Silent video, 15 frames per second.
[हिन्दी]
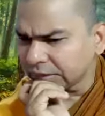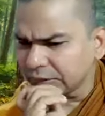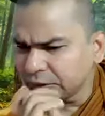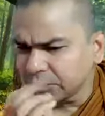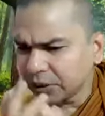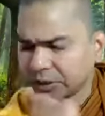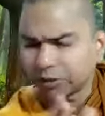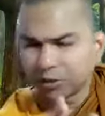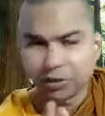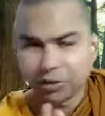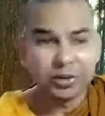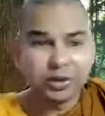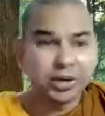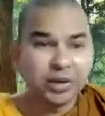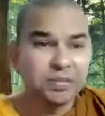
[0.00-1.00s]
जो रात को जो
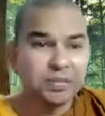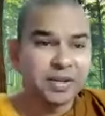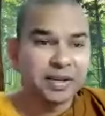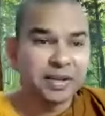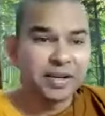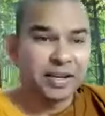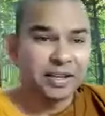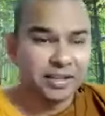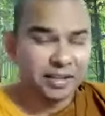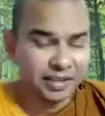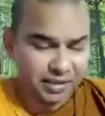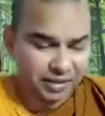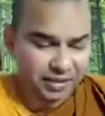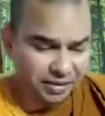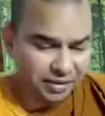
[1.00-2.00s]
ड्रीम्स अगर आते
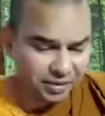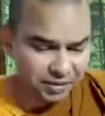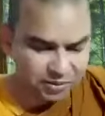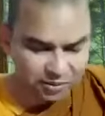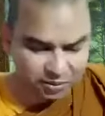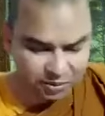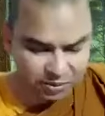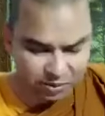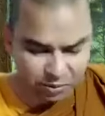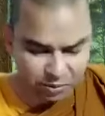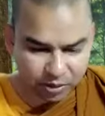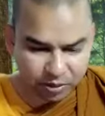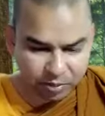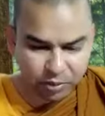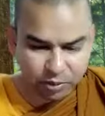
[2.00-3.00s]
हैं उसको
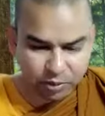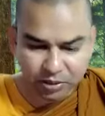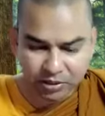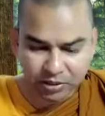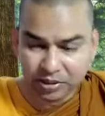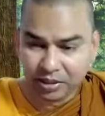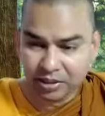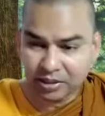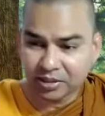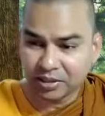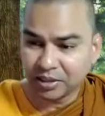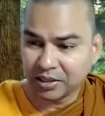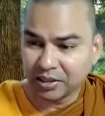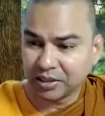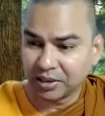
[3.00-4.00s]
हम लोग किस तरह
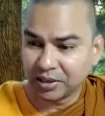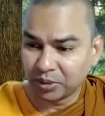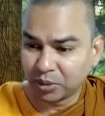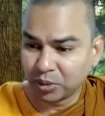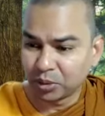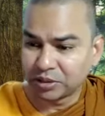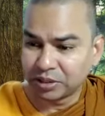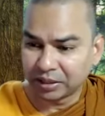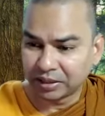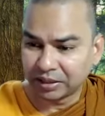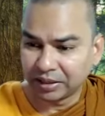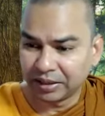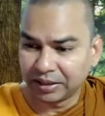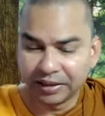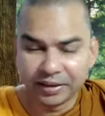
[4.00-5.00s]
से रोक सकते
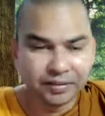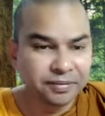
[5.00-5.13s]
हैं